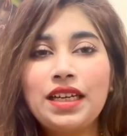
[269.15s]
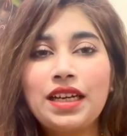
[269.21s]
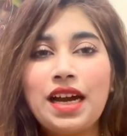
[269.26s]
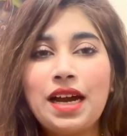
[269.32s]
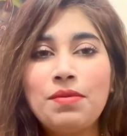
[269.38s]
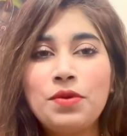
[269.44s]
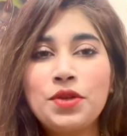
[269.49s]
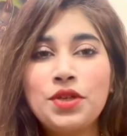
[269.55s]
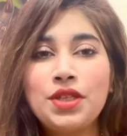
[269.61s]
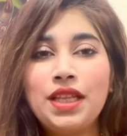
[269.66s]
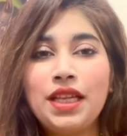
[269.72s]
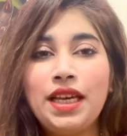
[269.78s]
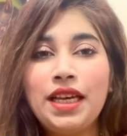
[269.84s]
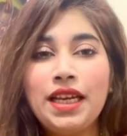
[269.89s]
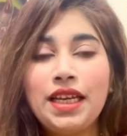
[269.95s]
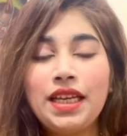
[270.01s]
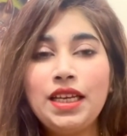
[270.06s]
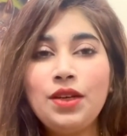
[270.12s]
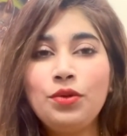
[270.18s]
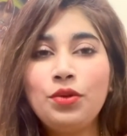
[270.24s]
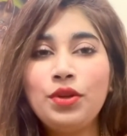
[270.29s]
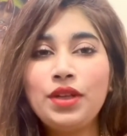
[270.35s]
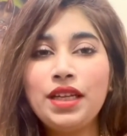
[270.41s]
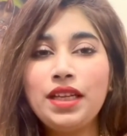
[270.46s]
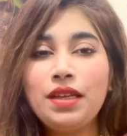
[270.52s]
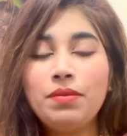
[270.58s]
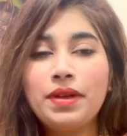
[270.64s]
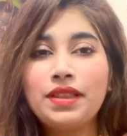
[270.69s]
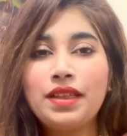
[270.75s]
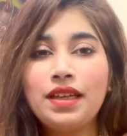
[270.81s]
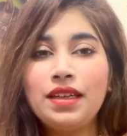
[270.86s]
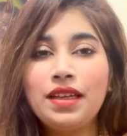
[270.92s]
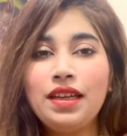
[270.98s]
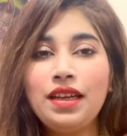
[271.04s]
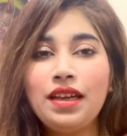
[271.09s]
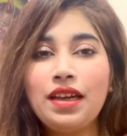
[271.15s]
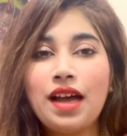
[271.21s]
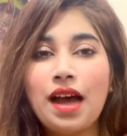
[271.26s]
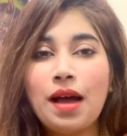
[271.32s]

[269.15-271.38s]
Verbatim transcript: ख़राब हो जाता है लेकिन उनको ये नहीं पता कि